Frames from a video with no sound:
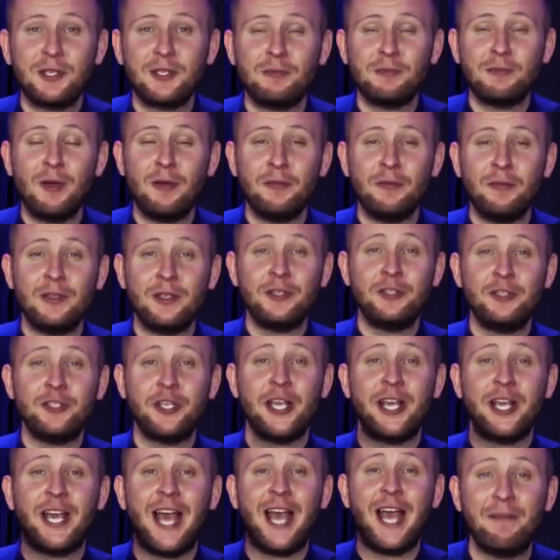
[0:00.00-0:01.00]
rozmowy,
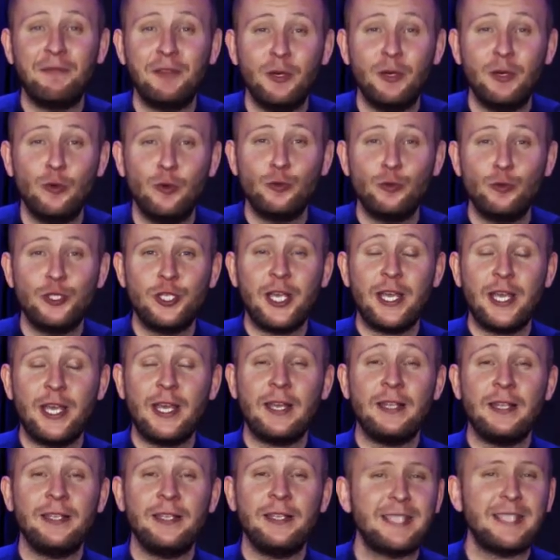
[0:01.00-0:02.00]
ciekawi
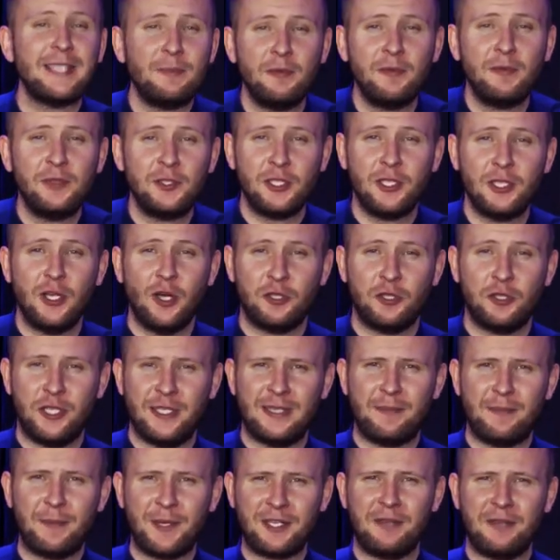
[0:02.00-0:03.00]
ludzie, niesamowici goście.
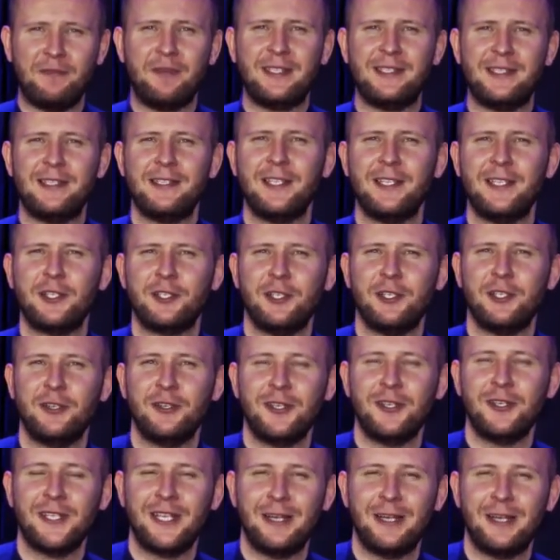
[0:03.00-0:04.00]
Zapraszam Was serdecznie do
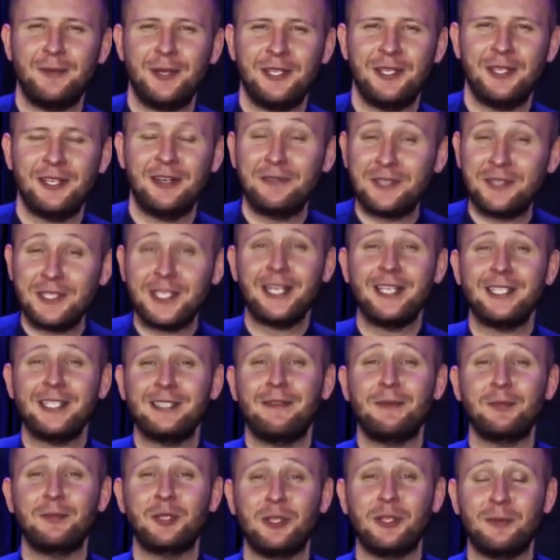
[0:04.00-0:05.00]
oglądania mojej telewizji. Ja
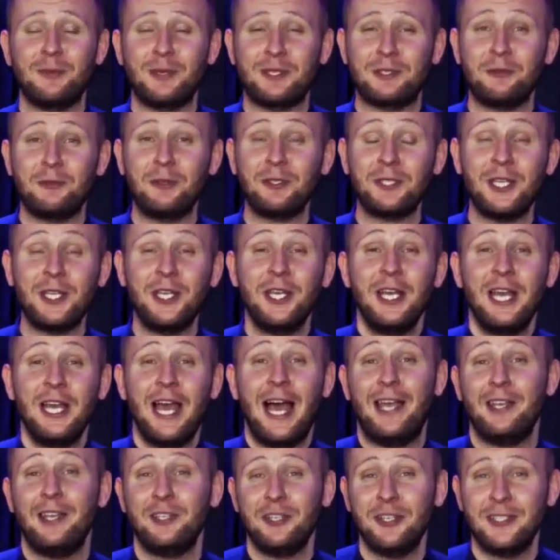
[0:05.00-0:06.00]
nazywam się Tomasz Słodki,
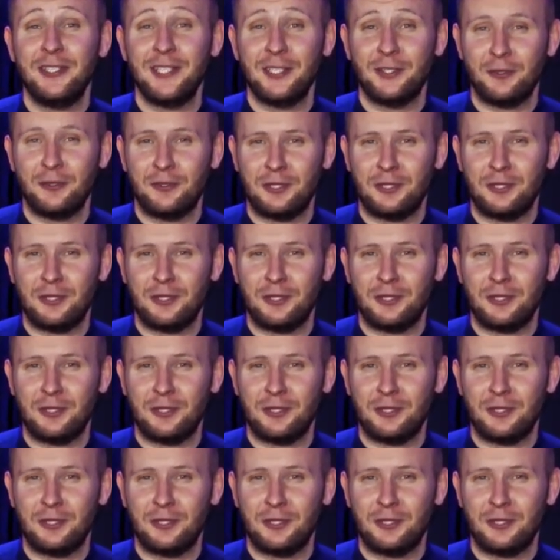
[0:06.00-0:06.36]
a jeśli chcecie